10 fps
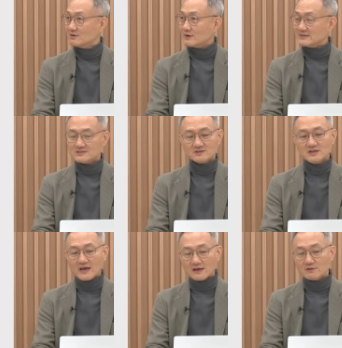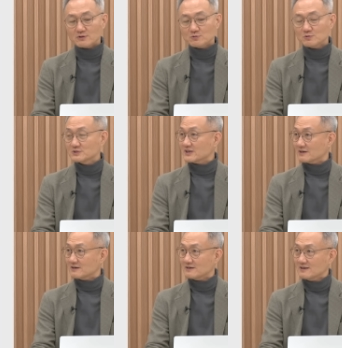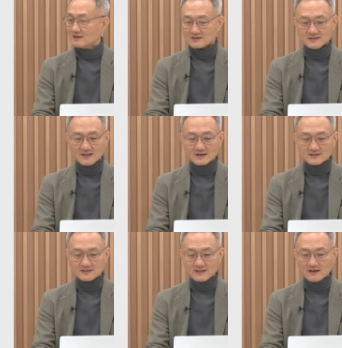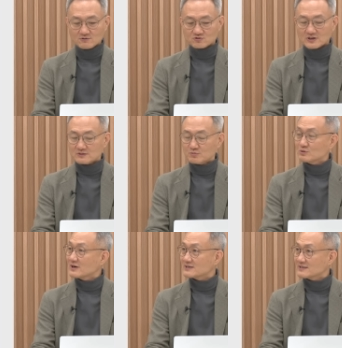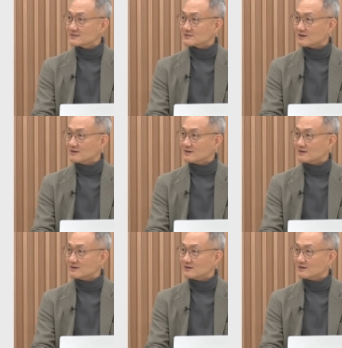완전히 엔화도 꼭지예요. 네. 근데 그때 주가는 폭락을 했었어요.